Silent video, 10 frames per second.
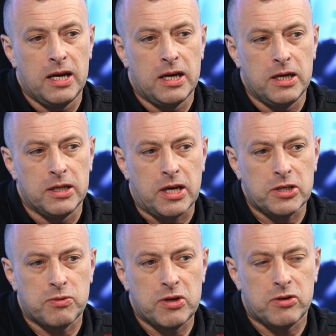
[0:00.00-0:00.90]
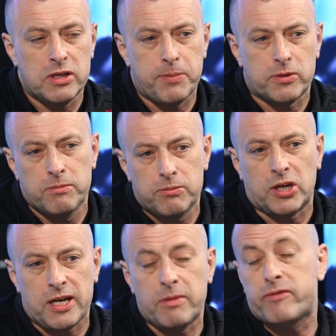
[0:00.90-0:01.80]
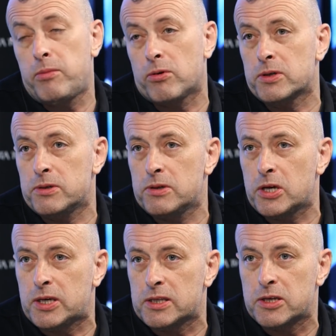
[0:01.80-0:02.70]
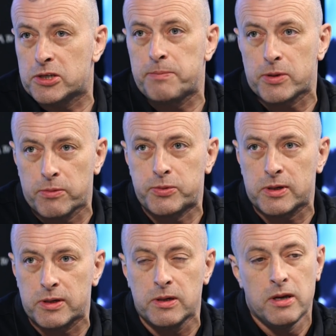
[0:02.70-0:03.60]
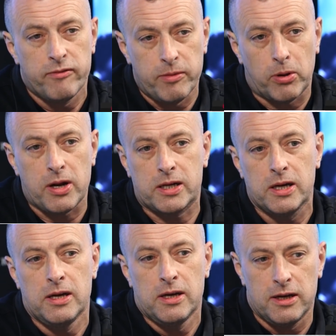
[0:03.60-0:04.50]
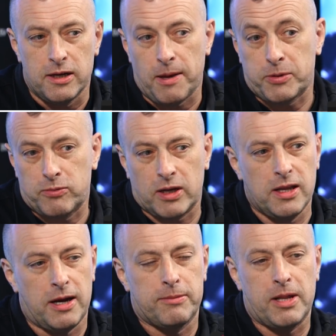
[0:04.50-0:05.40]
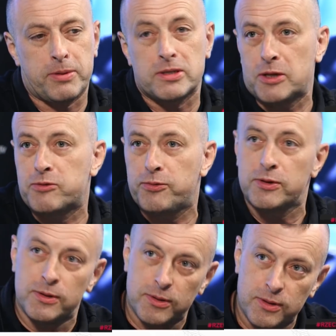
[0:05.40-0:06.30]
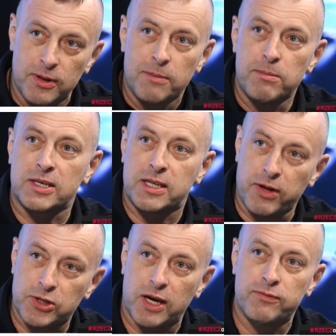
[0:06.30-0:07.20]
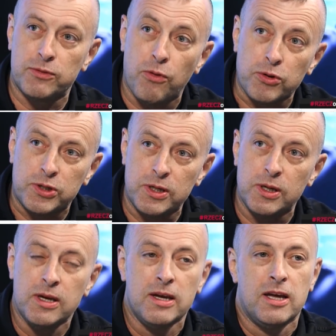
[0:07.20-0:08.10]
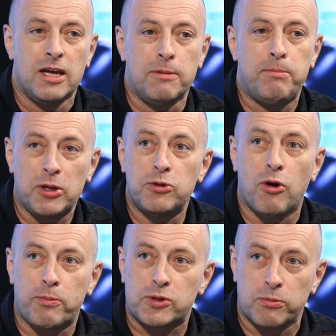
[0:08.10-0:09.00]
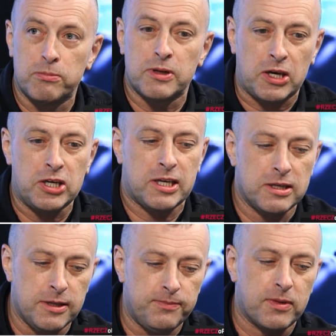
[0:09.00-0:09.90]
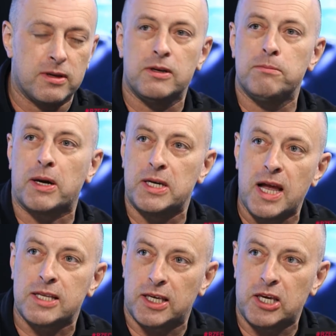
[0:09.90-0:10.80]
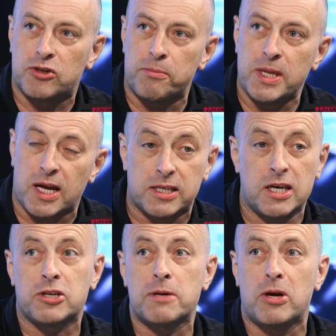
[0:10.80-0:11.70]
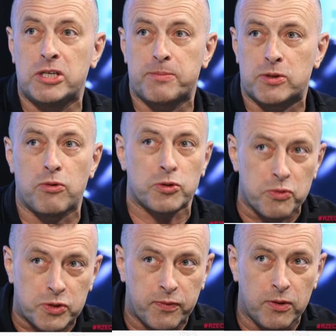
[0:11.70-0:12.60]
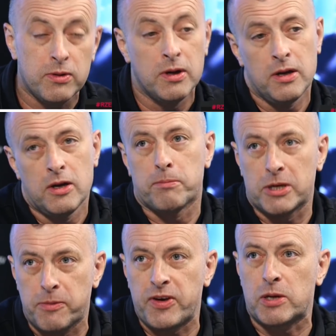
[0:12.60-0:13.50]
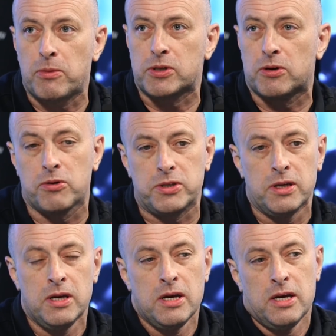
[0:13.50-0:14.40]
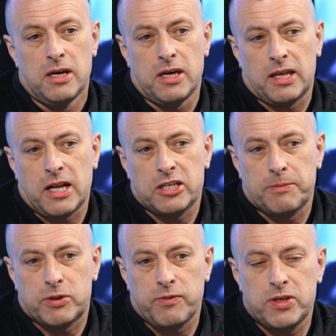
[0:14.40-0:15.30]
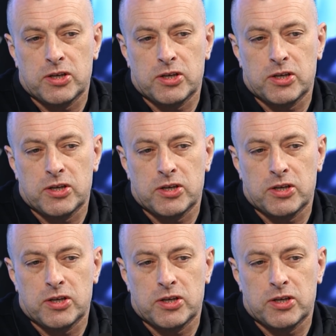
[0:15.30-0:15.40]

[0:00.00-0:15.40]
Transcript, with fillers: ale też z drugiej strony po prostu czekam na wybory jesienne jeżeli po prostu przy wyborach e, na przykład na, na prezydentów e, miasta Warszawy, Łodzi e, będą po prostu jakieś machinacje, jakieś kombinacje, jeżeli będzie po prostu oszustwo, będzie wiadomo o co chodzi. Ja na razie po